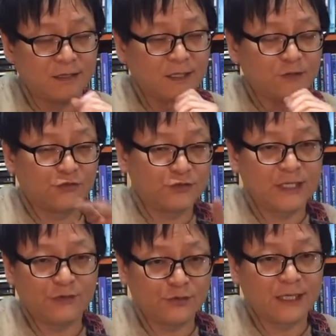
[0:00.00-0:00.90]

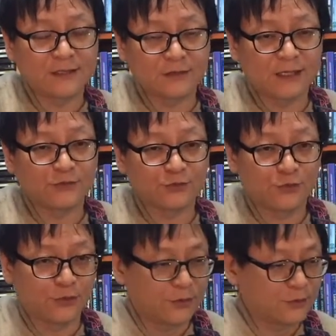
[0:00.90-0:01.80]
숫자로 돼 있어
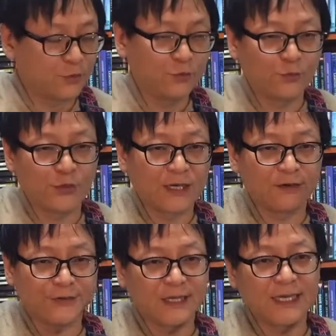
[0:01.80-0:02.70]
가지고 손 모양을
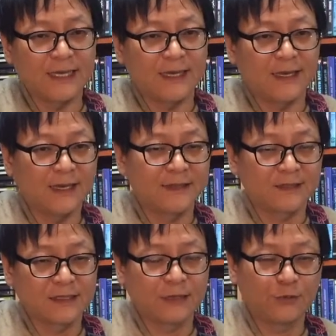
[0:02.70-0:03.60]
어떻게 해야
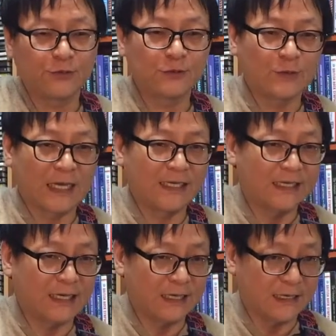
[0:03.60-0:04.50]
되느냐 요거는 좀
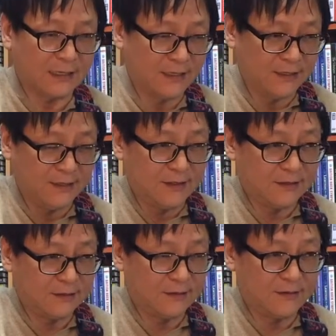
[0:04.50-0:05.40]
알기가
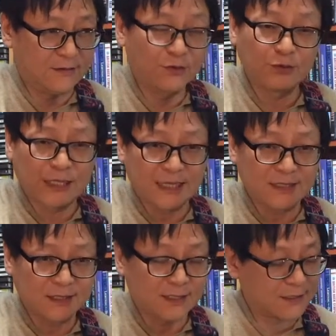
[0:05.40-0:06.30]
어, 어려울 때가
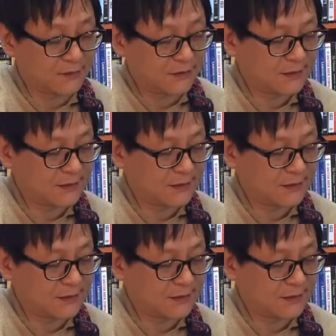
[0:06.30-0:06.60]
있잖아요.